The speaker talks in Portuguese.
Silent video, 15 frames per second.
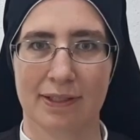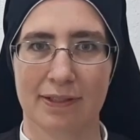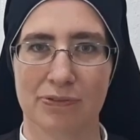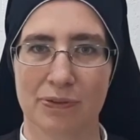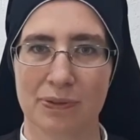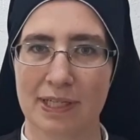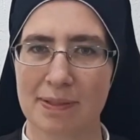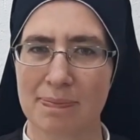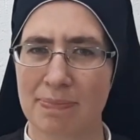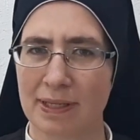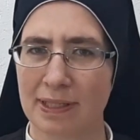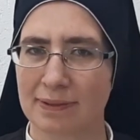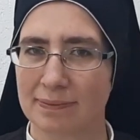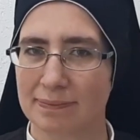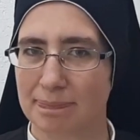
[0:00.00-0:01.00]
e vou ler
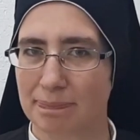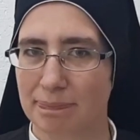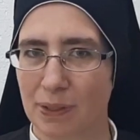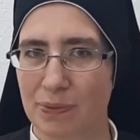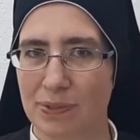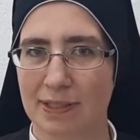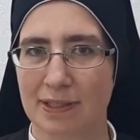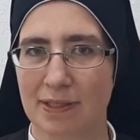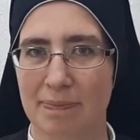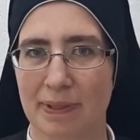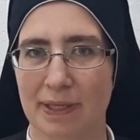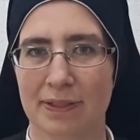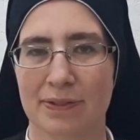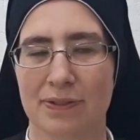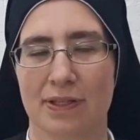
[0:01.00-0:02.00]
bem
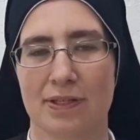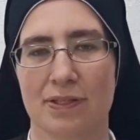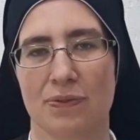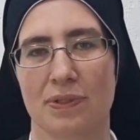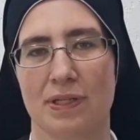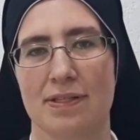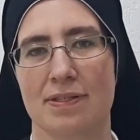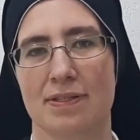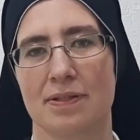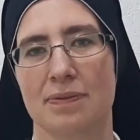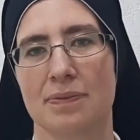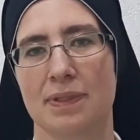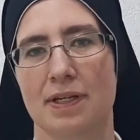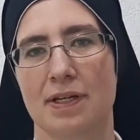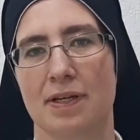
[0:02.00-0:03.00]
pausadamente esta
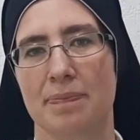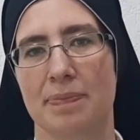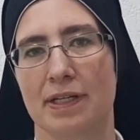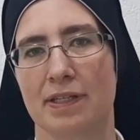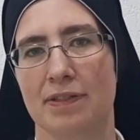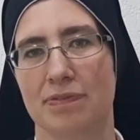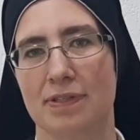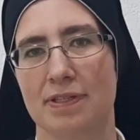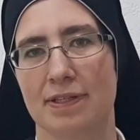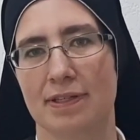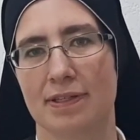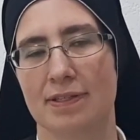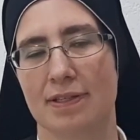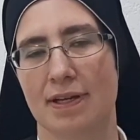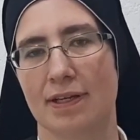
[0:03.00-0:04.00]
oração para que você
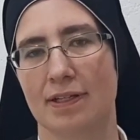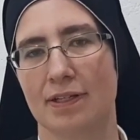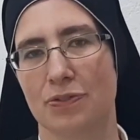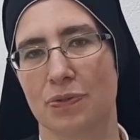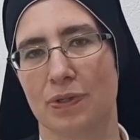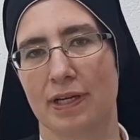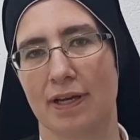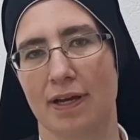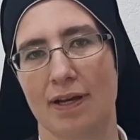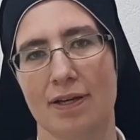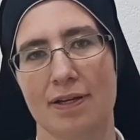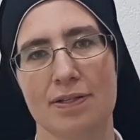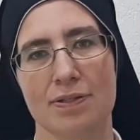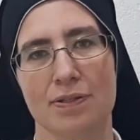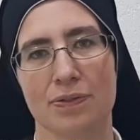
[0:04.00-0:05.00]
que está aí na sua
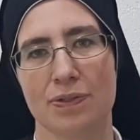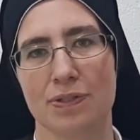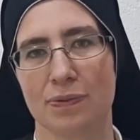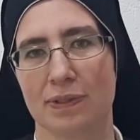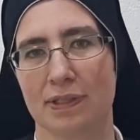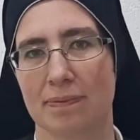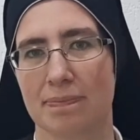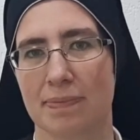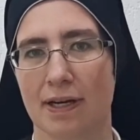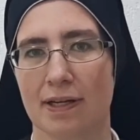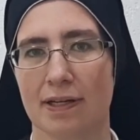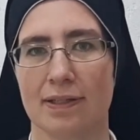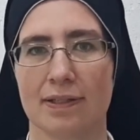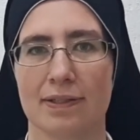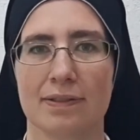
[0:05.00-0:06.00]
casa ou no seu
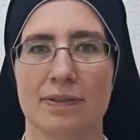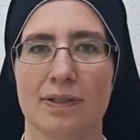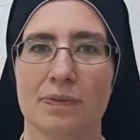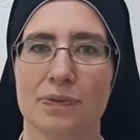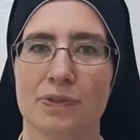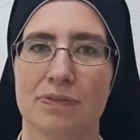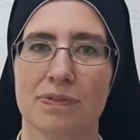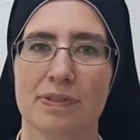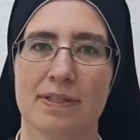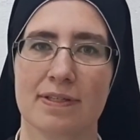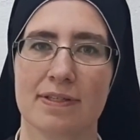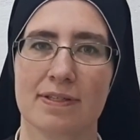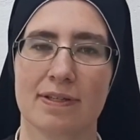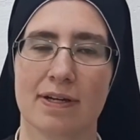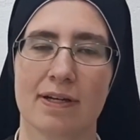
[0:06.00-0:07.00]
trabalho, aonde você
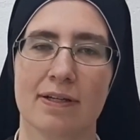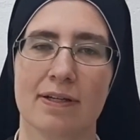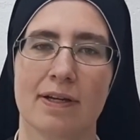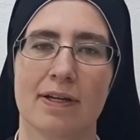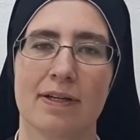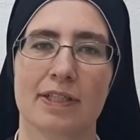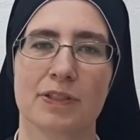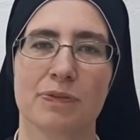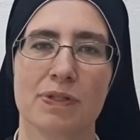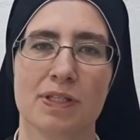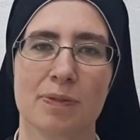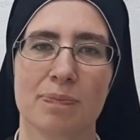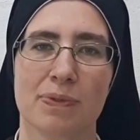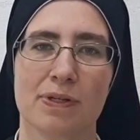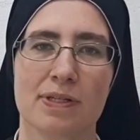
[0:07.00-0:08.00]
está, que
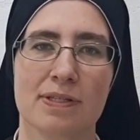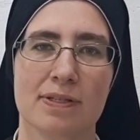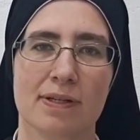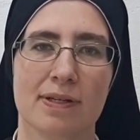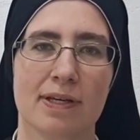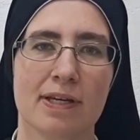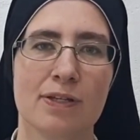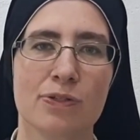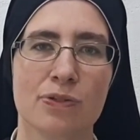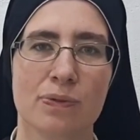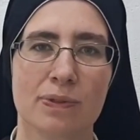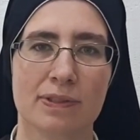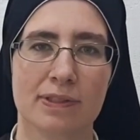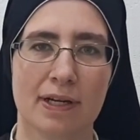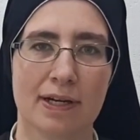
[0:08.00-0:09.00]
você possa
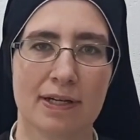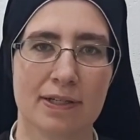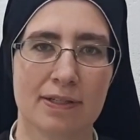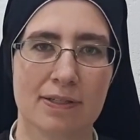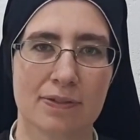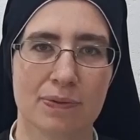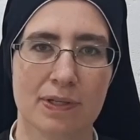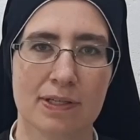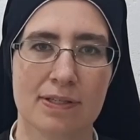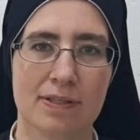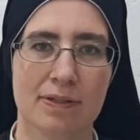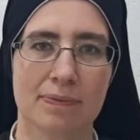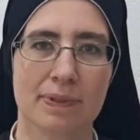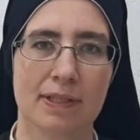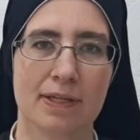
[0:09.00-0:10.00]
escutar essa
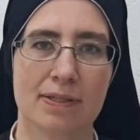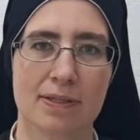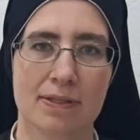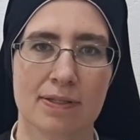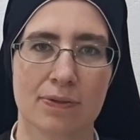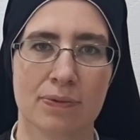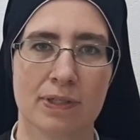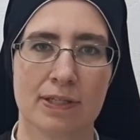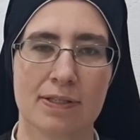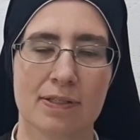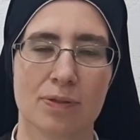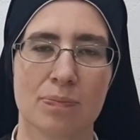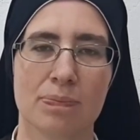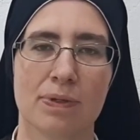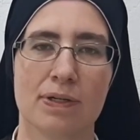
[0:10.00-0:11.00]
oração, que essa
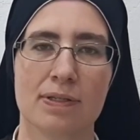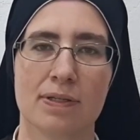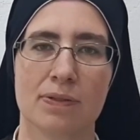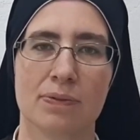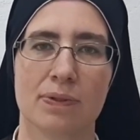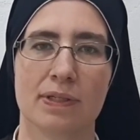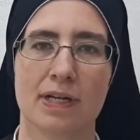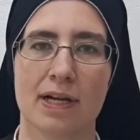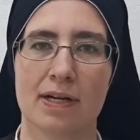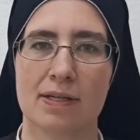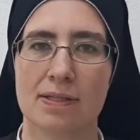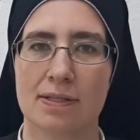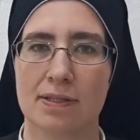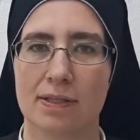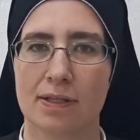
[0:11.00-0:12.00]
oração possa
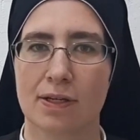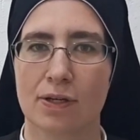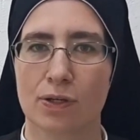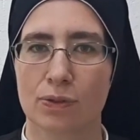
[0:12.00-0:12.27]
tornar-se